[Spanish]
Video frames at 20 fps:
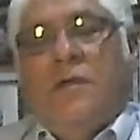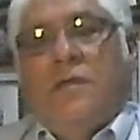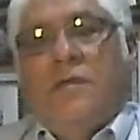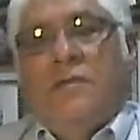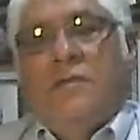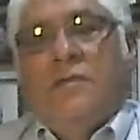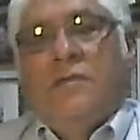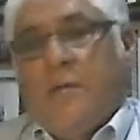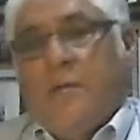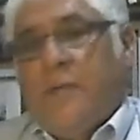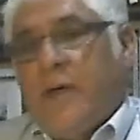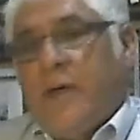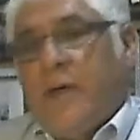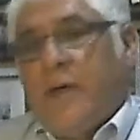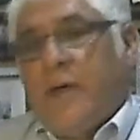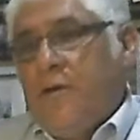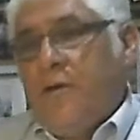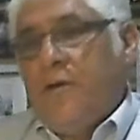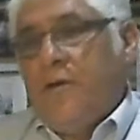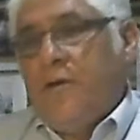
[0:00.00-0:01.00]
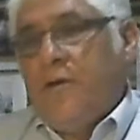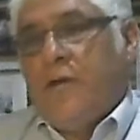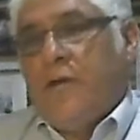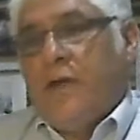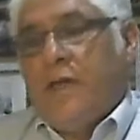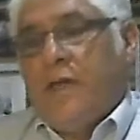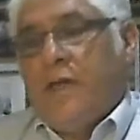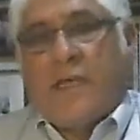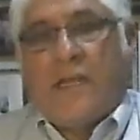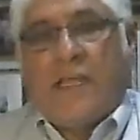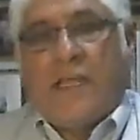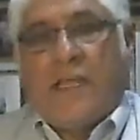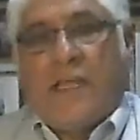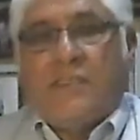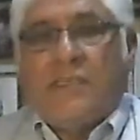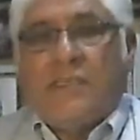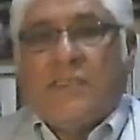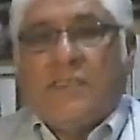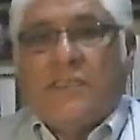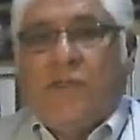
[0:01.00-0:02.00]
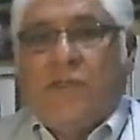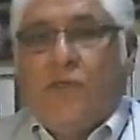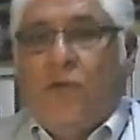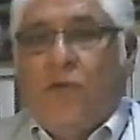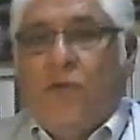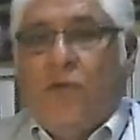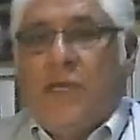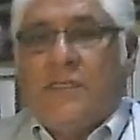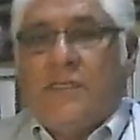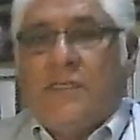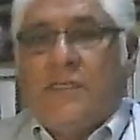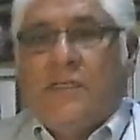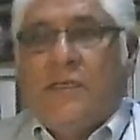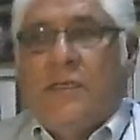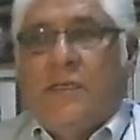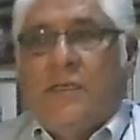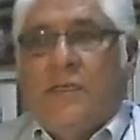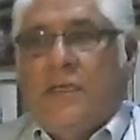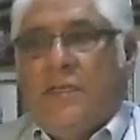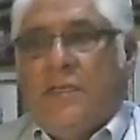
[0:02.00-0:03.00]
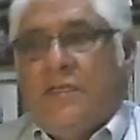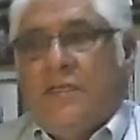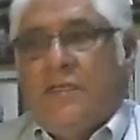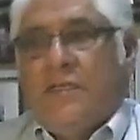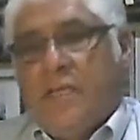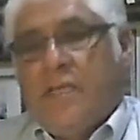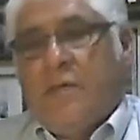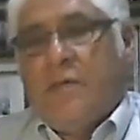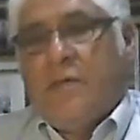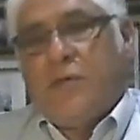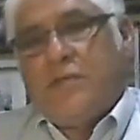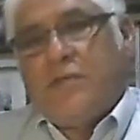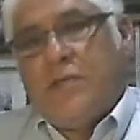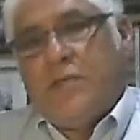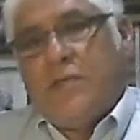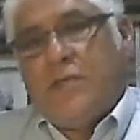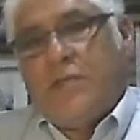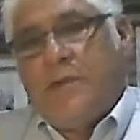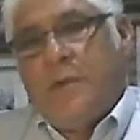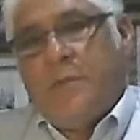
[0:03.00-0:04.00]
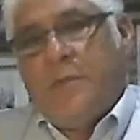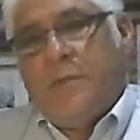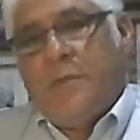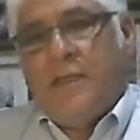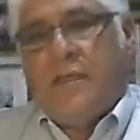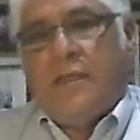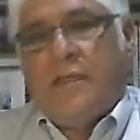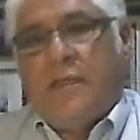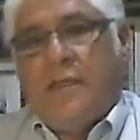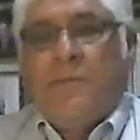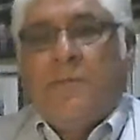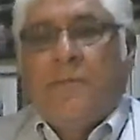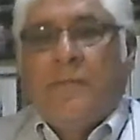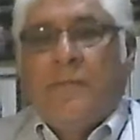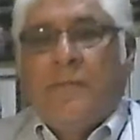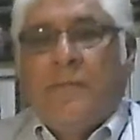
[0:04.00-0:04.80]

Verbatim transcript: Sin embargo, las Sagradas Escrituras enseñan positivamente